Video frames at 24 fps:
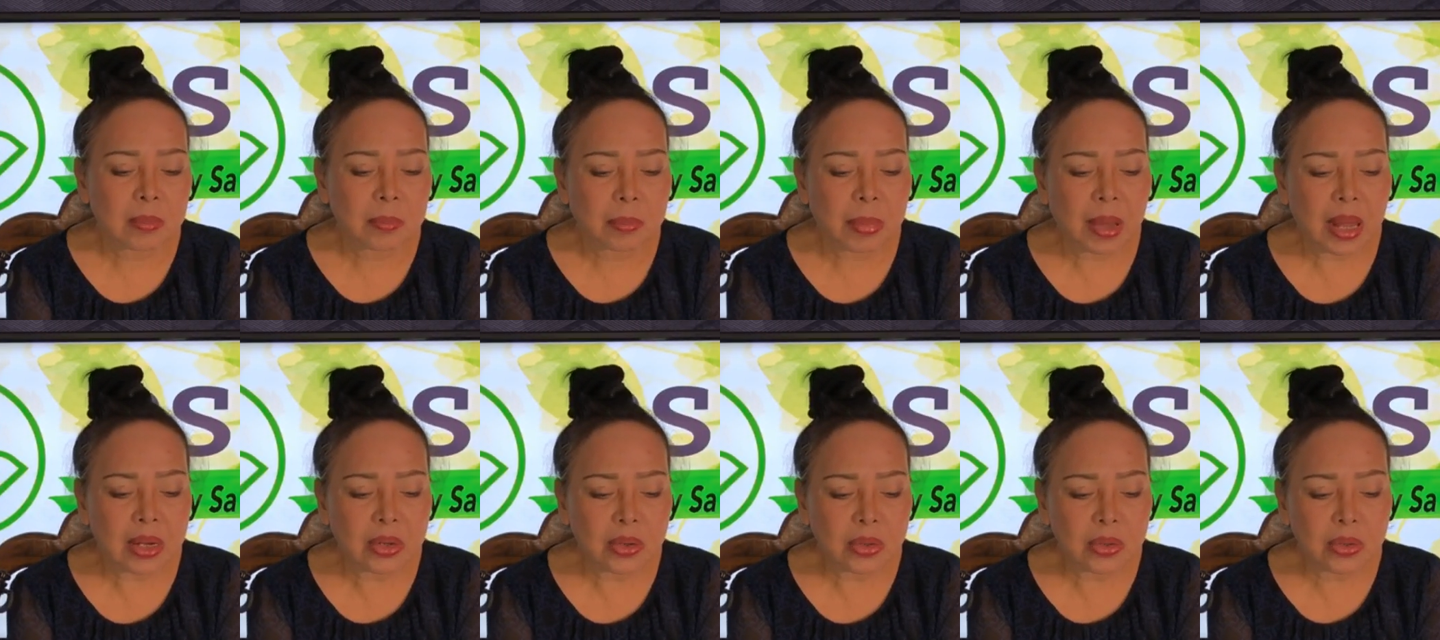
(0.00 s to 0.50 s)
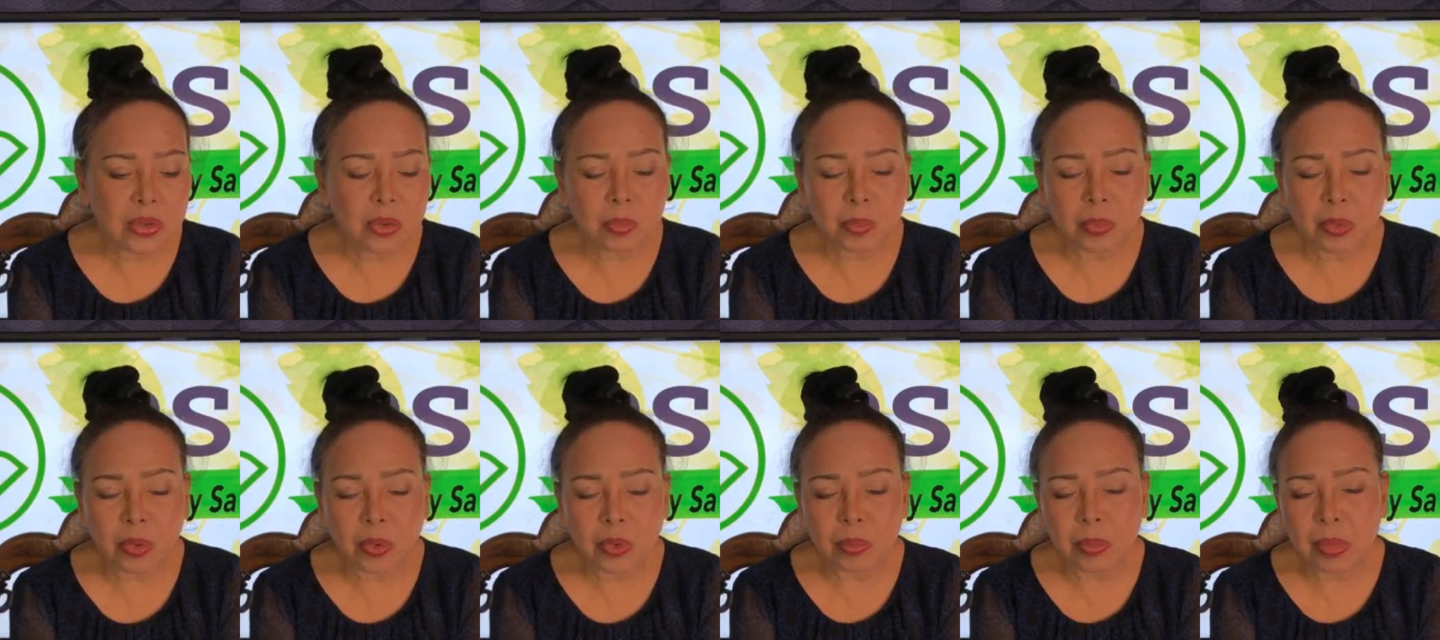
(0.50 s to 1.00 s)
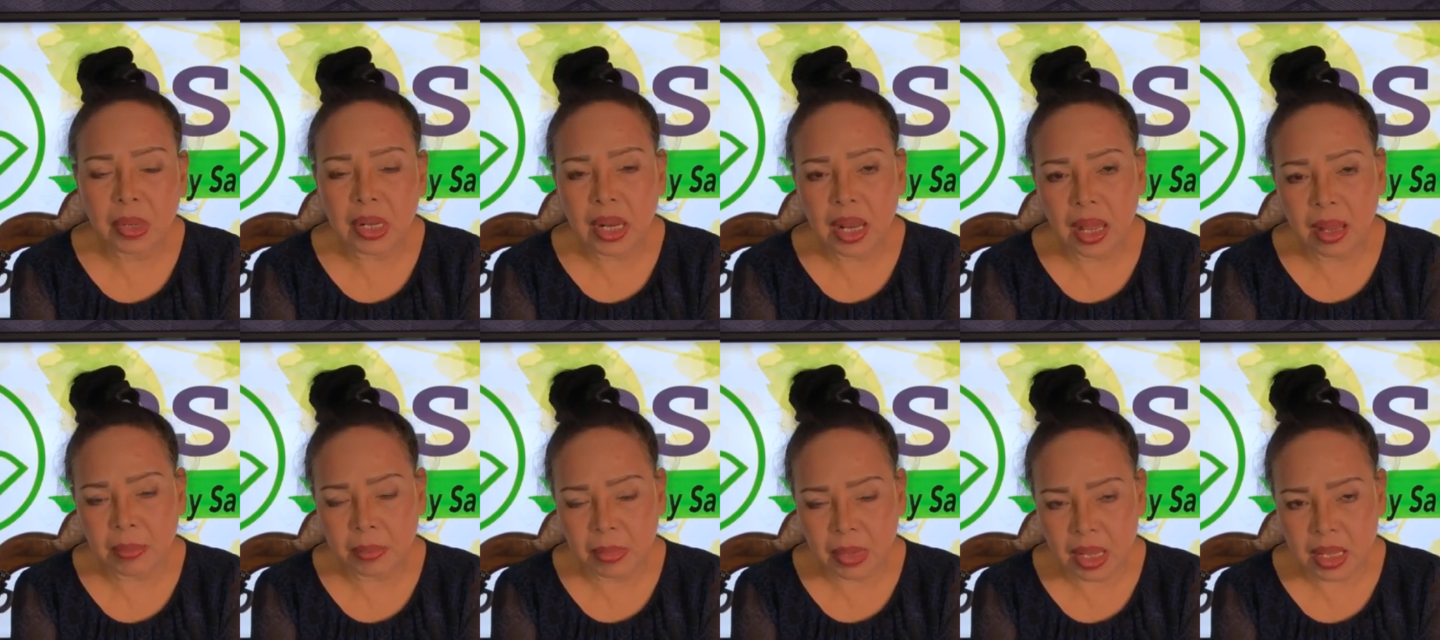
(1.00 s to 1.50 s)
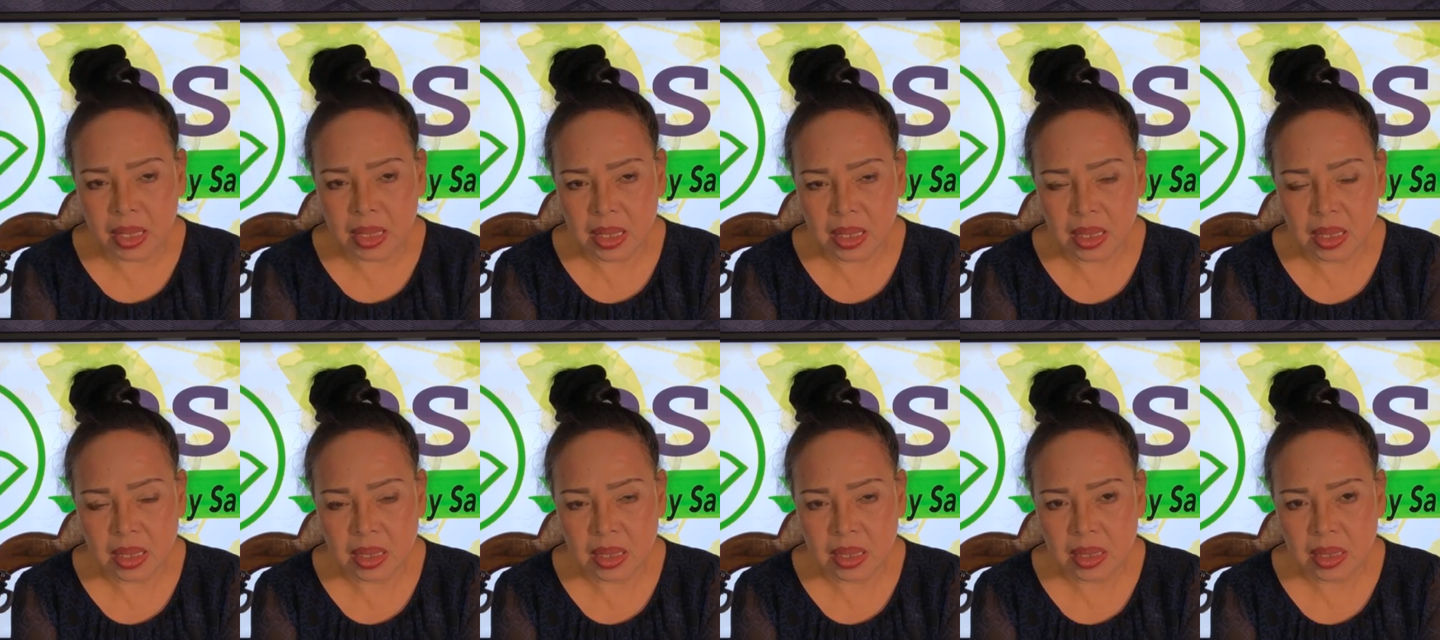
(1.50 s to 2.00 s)
paano nyo po
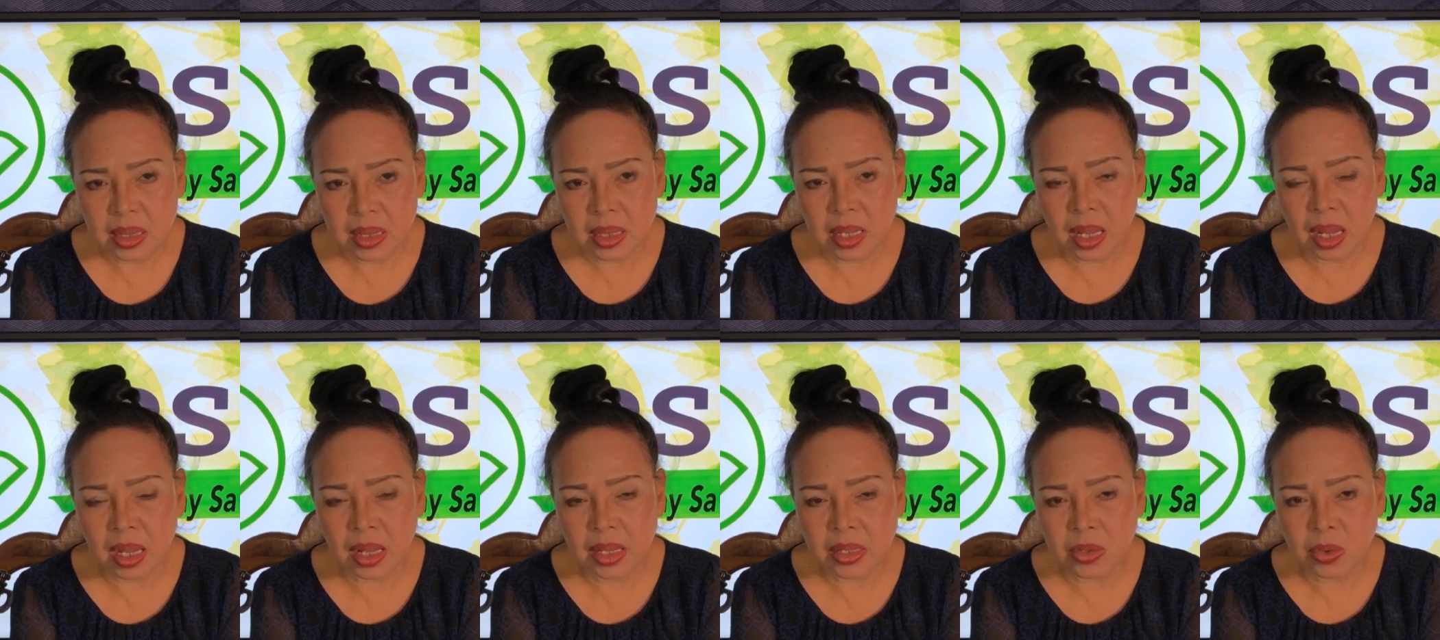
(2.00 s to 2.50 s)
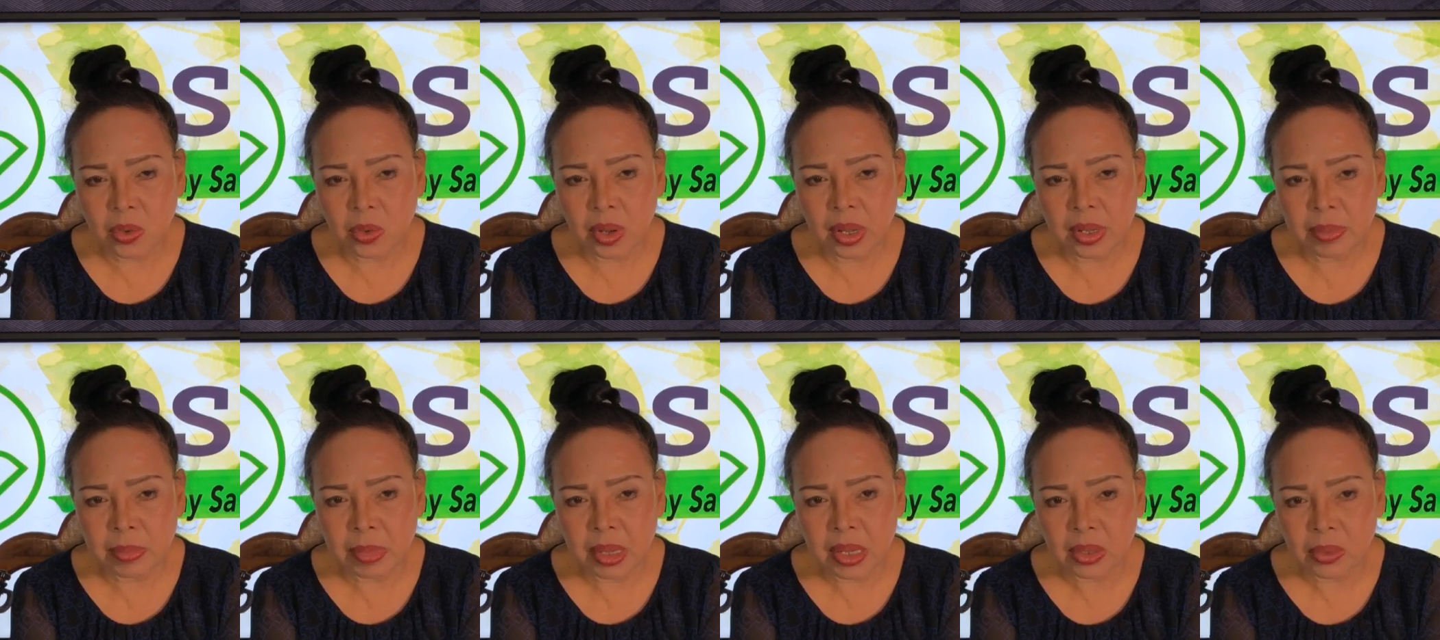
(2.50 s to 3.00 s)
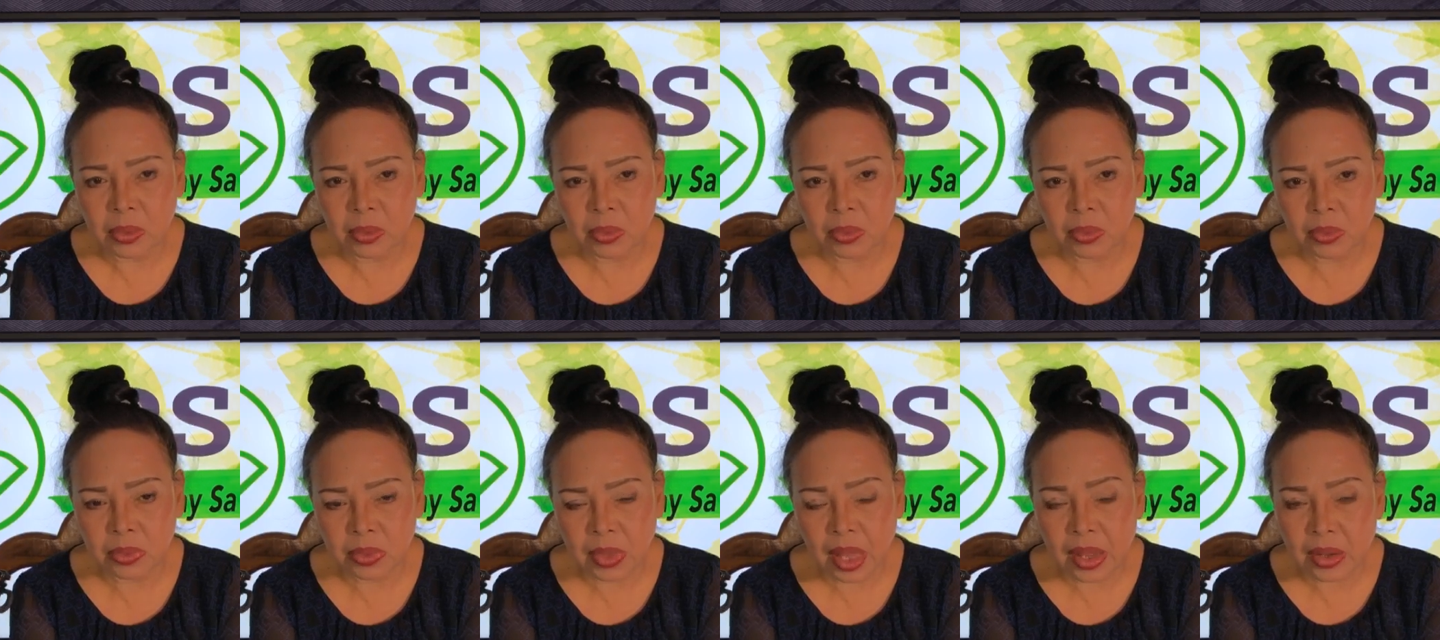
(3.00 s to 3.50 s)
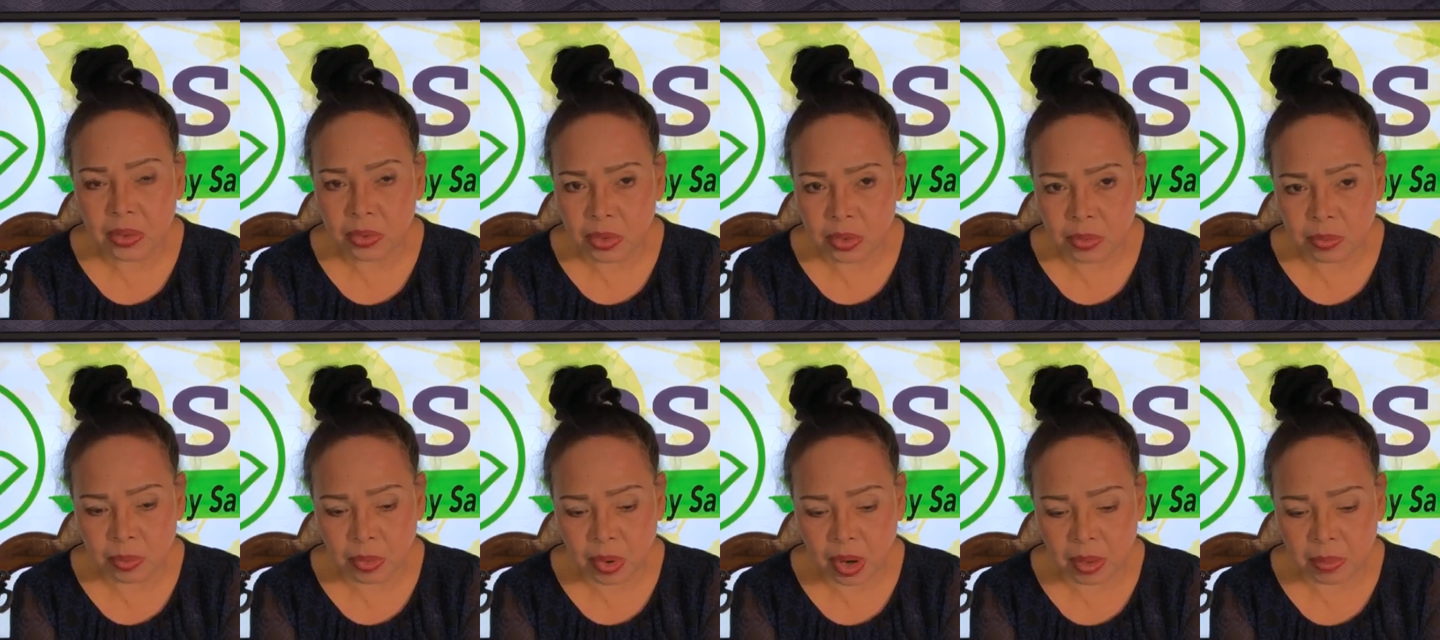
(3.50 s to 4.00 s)
malaman na kayo ay merong
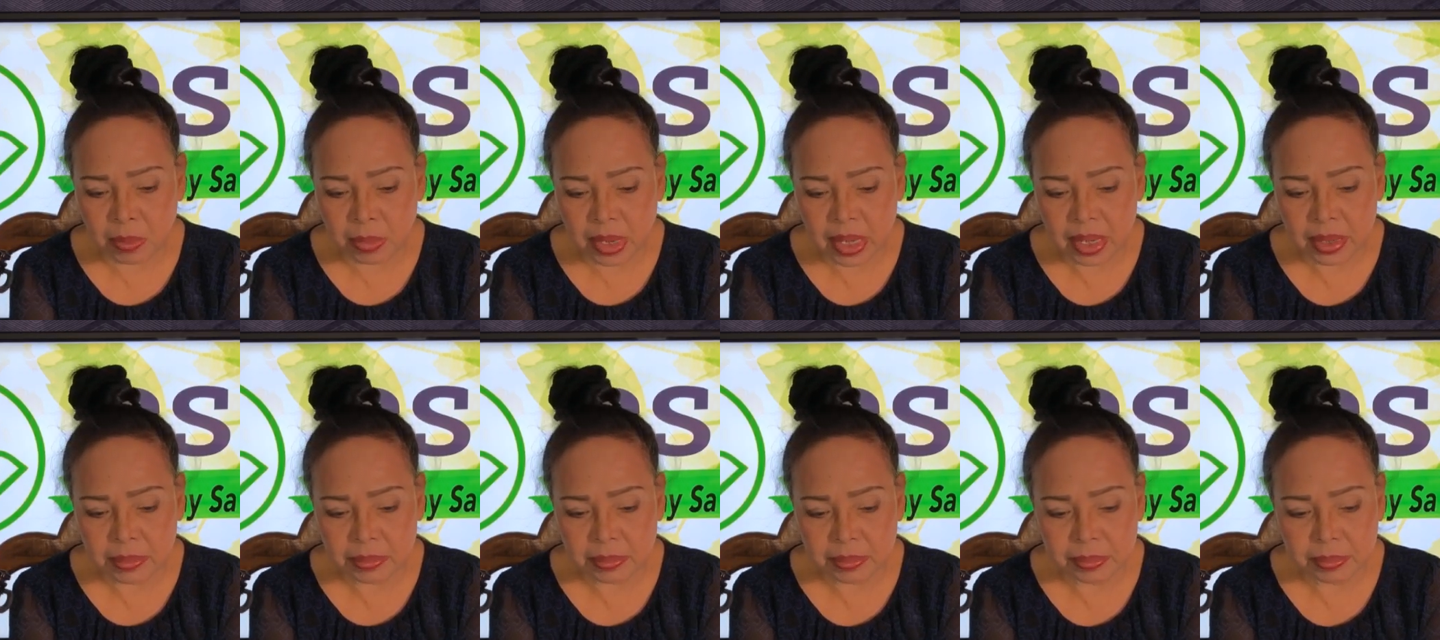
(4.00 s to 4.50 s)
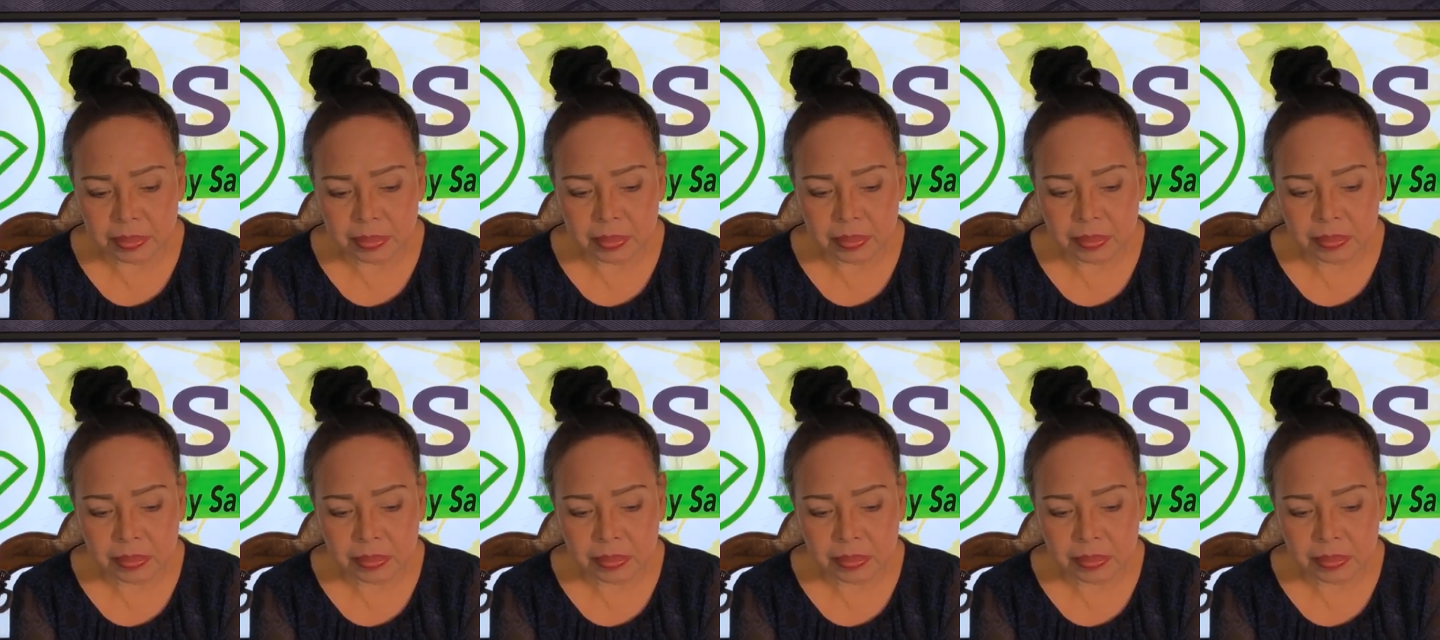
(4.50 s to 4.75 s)
thyroid problem